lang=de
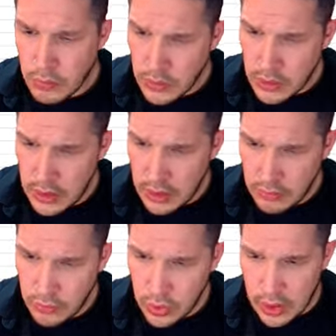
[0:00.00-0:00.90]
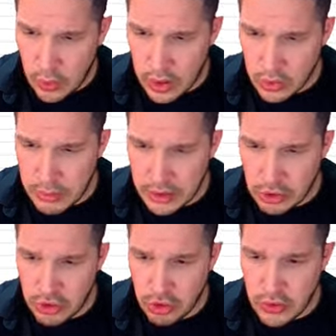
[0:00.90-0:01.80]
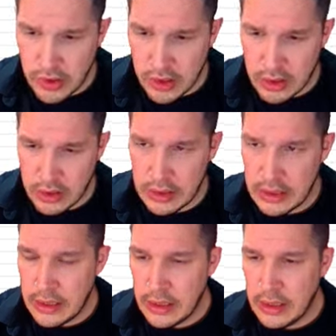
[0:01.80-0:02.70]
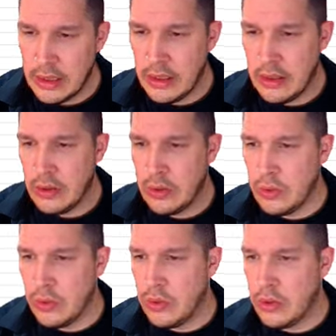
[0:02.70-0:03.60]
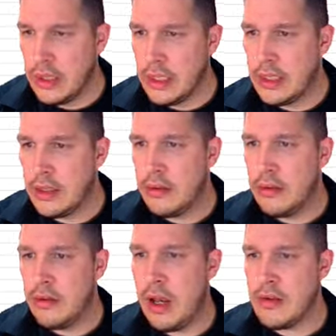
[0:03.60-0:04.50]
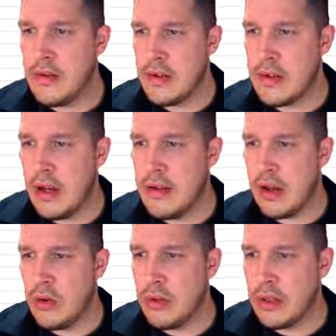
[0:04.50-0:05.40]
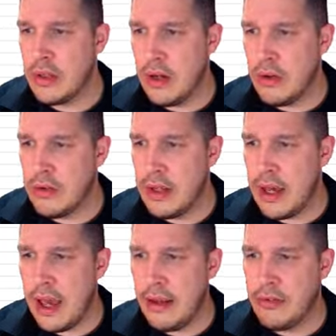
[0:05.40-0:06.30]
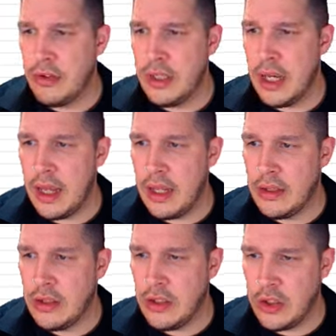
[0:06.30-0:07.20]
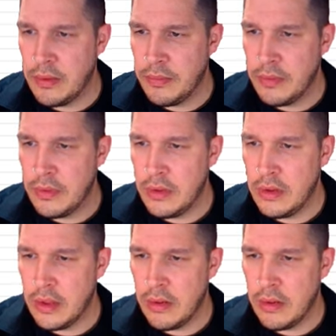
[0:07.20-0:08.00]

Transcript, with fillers: Hier wurde auch automatisch eine Stütze erkannt. Und ich lasse das alles auswerten aus der IFC Entity. Hier,